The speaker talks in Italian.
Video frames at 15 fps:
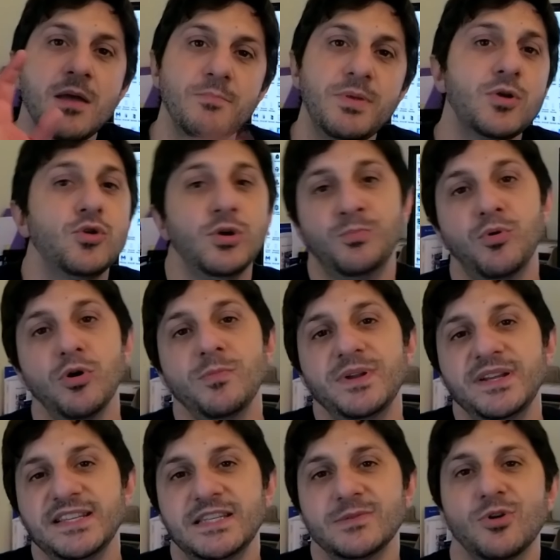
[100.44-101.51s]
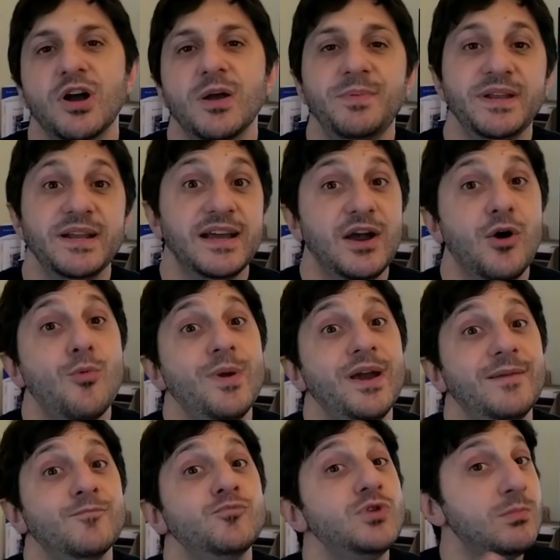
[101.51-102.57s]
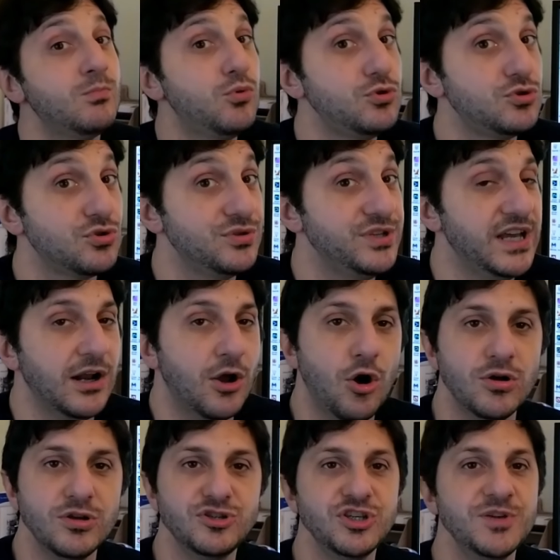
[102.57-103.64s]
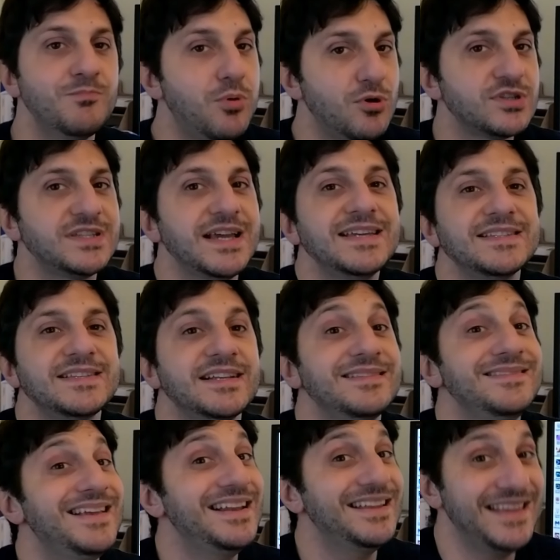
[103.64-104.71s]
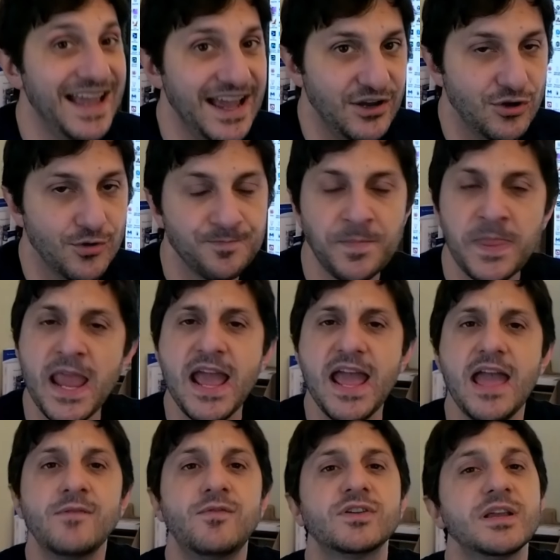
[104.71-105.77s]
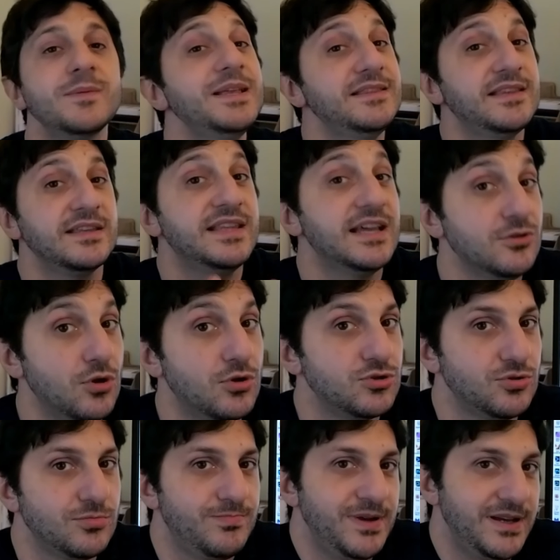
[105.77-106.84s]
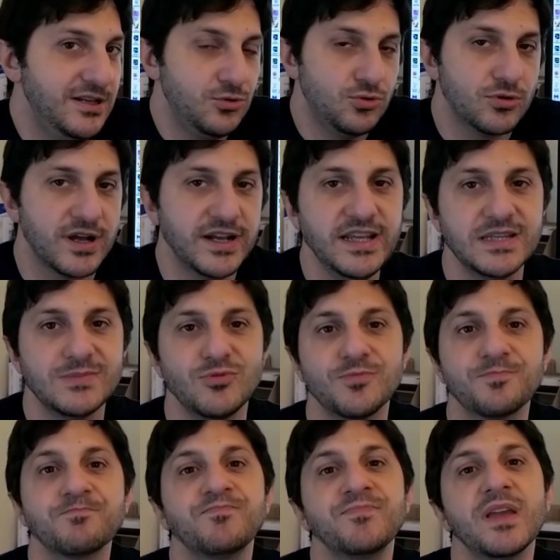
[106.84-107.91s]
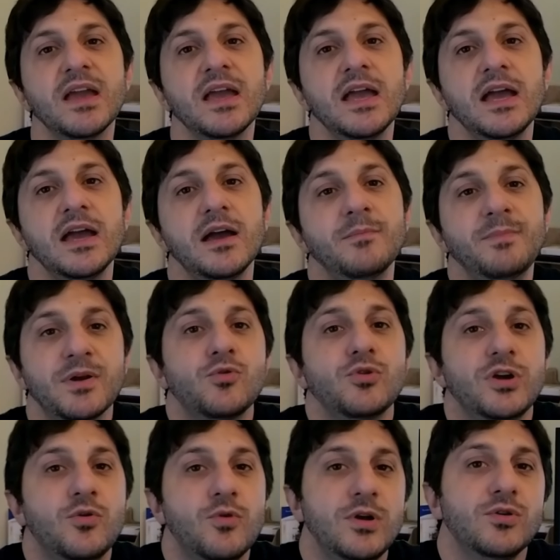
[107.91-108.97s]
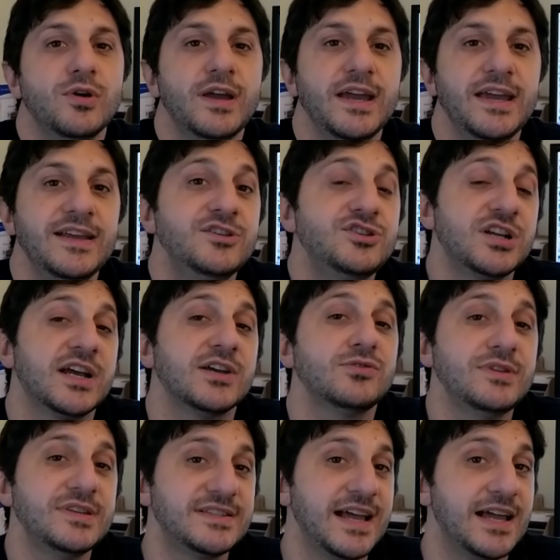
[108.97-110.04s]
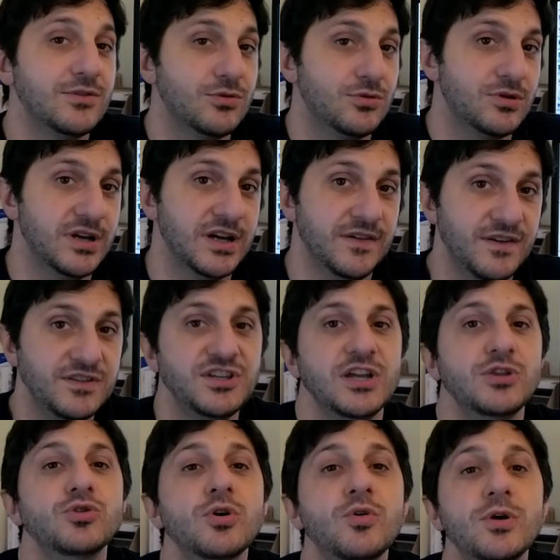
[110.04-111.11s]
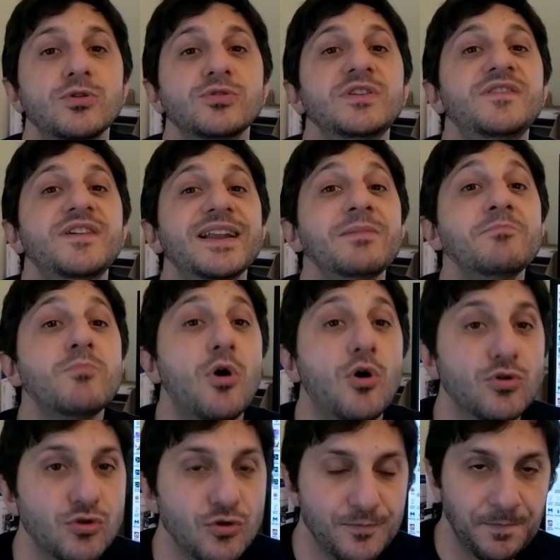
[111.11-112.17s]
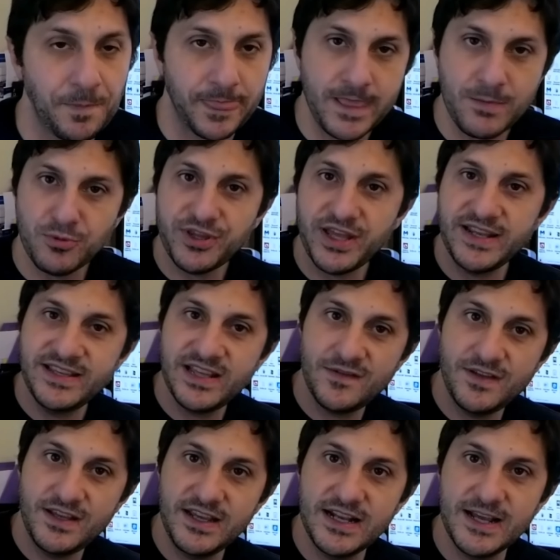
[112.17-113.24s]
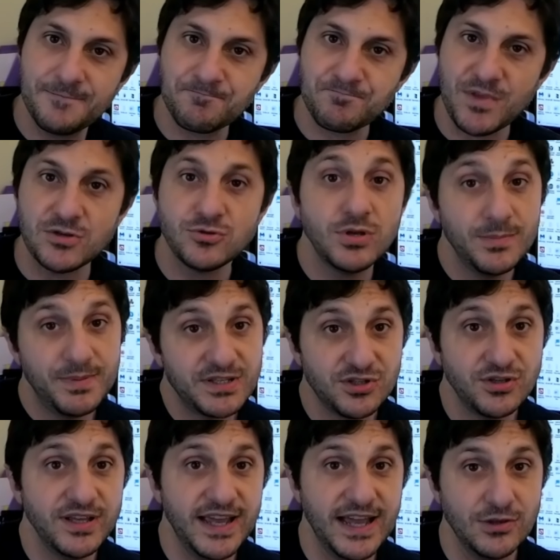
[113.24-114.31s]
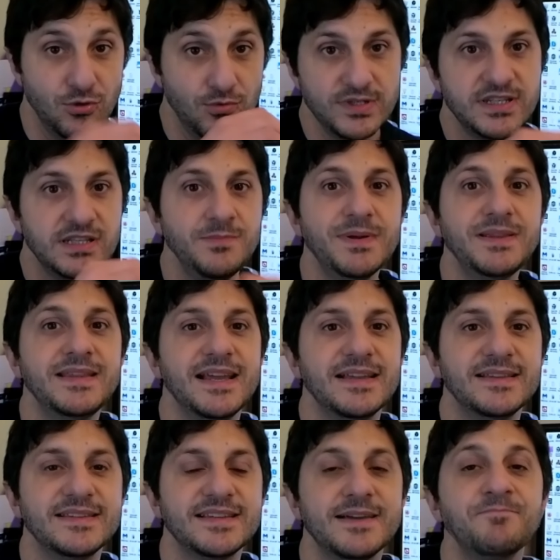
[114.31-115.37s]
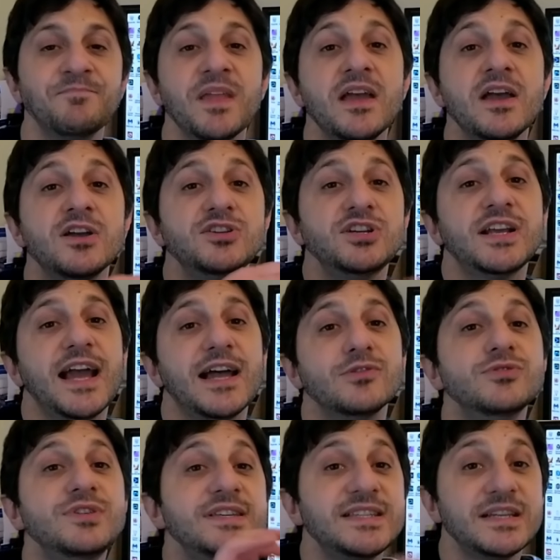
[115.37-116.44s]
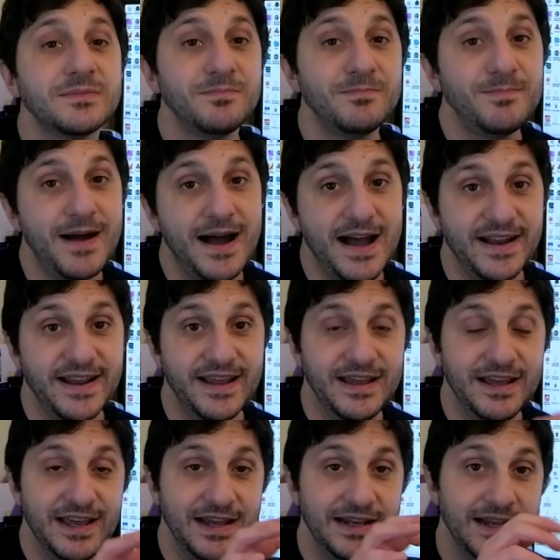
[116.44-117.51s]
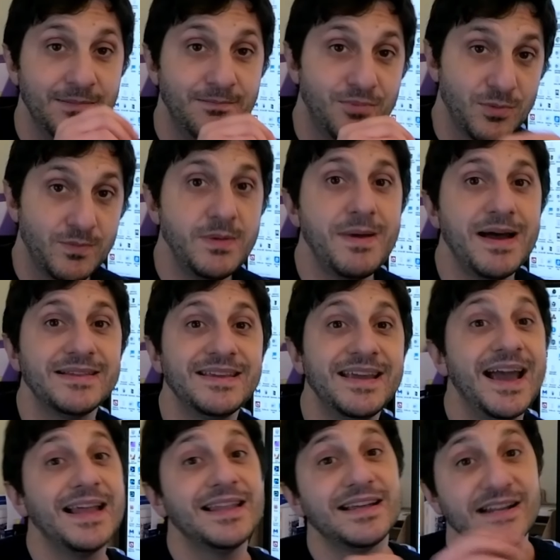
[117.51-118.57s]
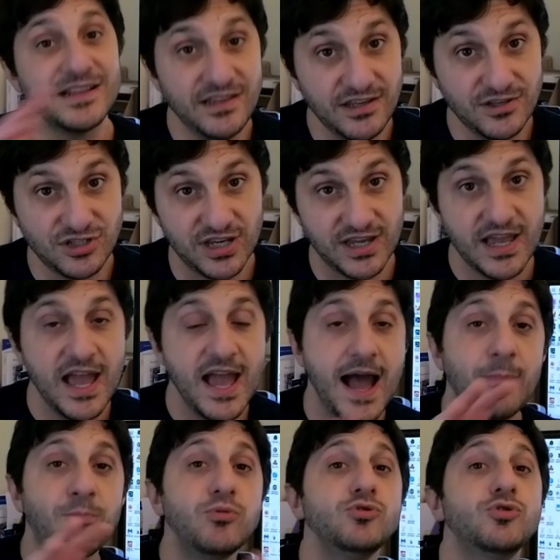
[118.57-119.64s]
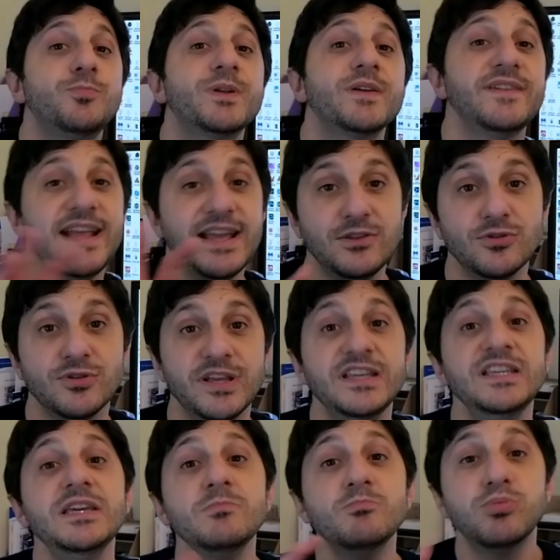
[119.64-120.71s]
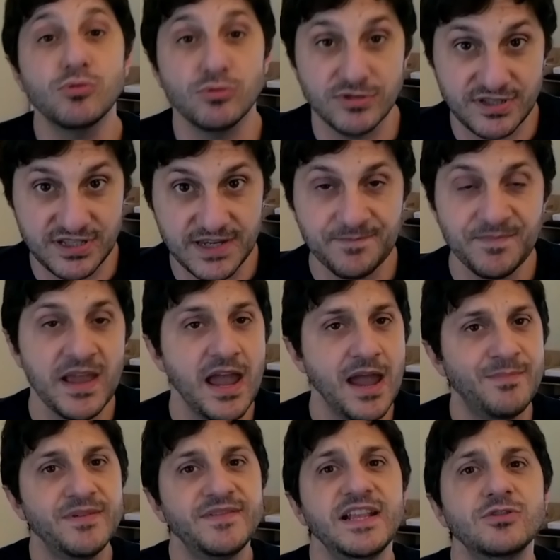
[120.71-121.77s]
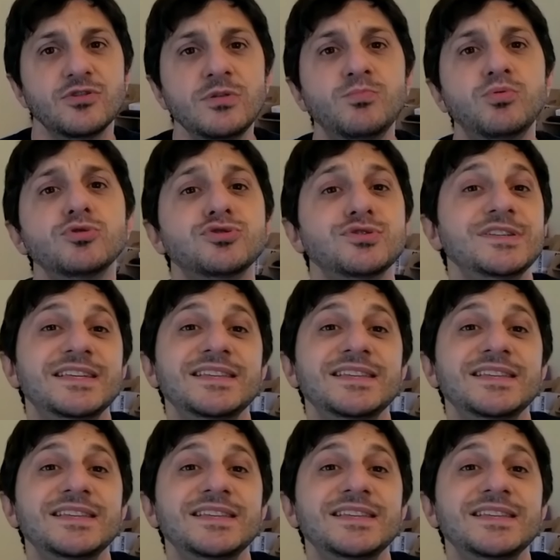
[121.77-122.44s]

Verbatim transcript: Per cui puoi benissimo capire come un abuso di alcolici possa essere deleterio e fortemente dannoso per il tuo organismo. Per cui quello che i ricercatori stanno eh, facendo è quello di fare in modo di poter intervenire sulle persone che hanno questa dipendenza cercando di sterpare eh, la problematica alla radice, appunto prevenendone gli impulsi e prevenendo l'impulso di